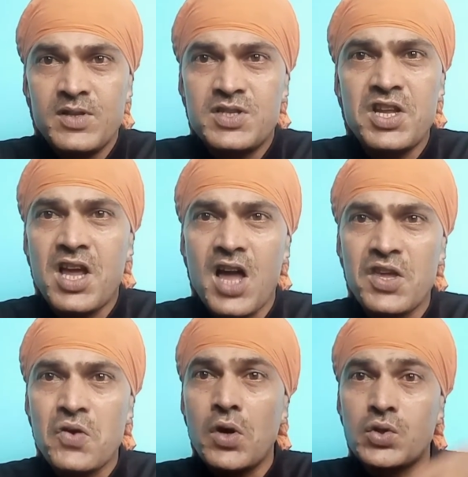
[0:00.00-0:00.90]
जिनका
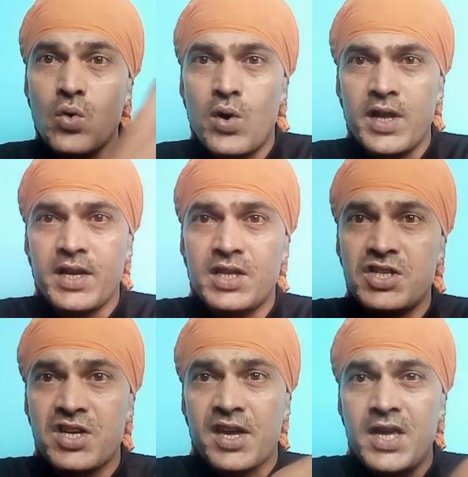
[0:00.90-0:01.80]
की कोई तोड़ ही नहीं
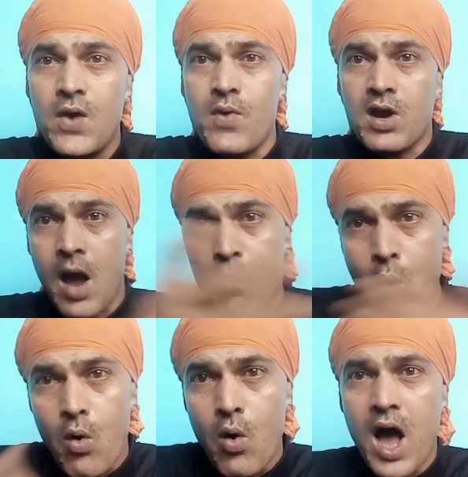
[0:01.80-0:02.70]
जिनके किए हुए
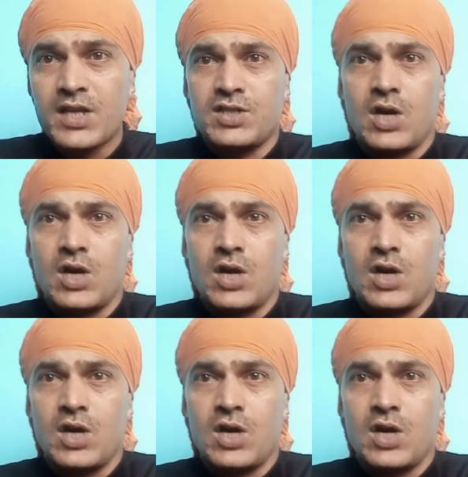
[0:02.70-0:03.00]
कामों को आज